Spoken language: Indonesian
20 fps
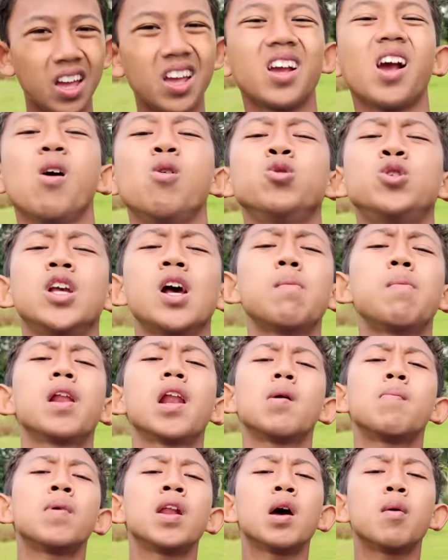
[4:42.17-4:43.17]
Gak usah
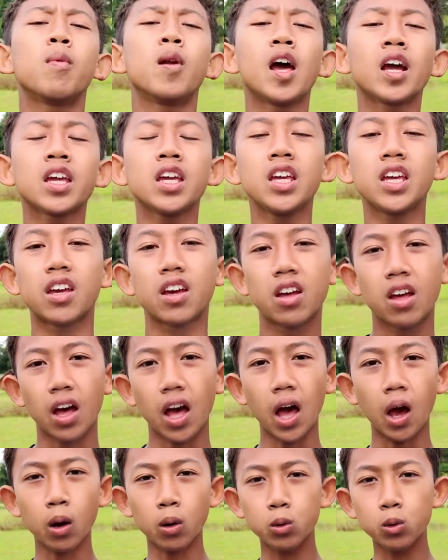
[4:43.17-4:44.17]
berlama-lama lagi.
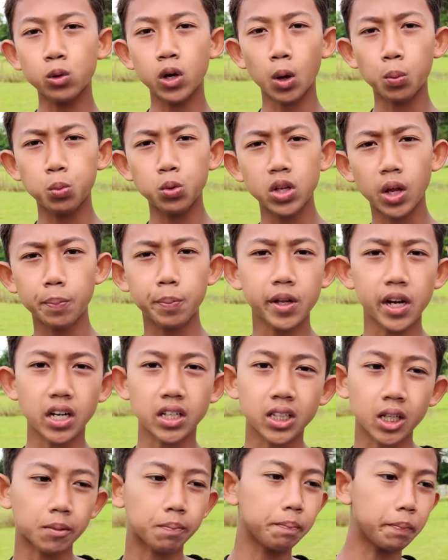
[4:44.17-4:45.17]
Aku udah punya
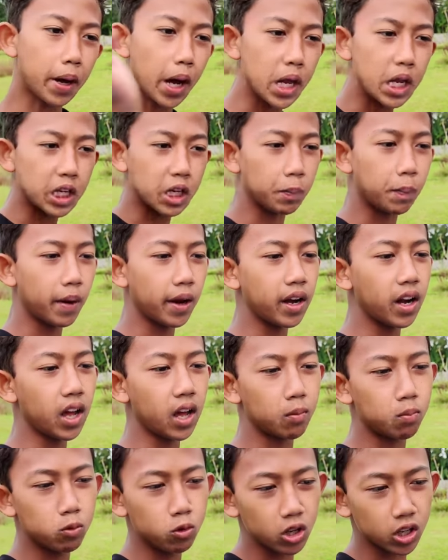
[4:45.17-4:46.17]
firasat baik
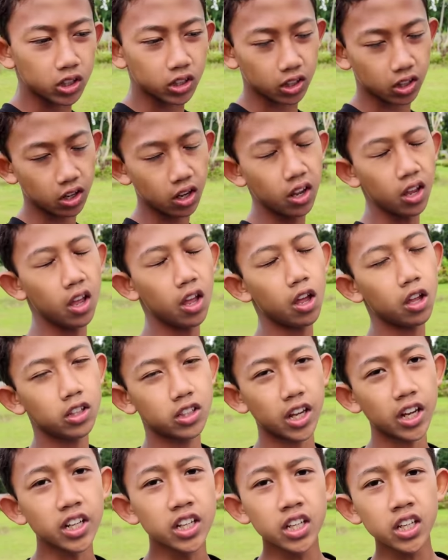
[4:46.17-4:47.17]
kepada bulat.
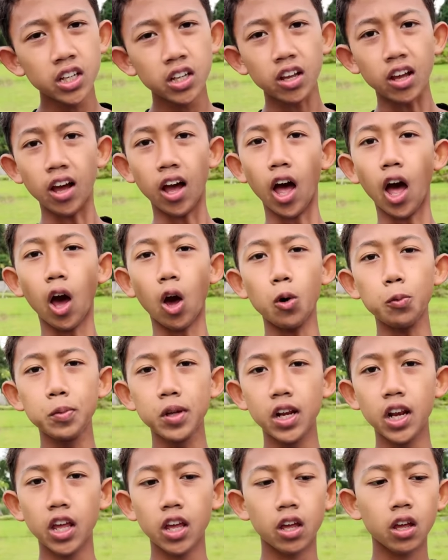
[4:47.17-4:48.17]
Jadi aku
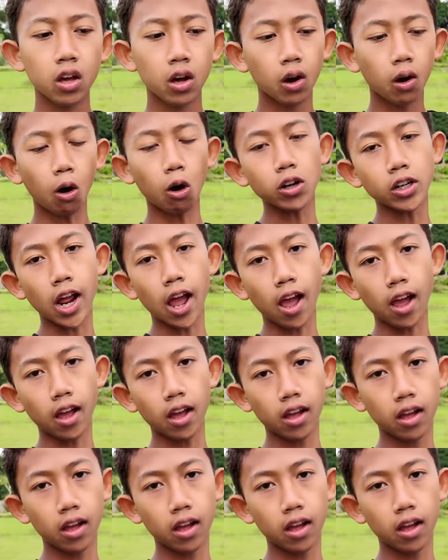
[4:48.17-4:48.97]
milih kota.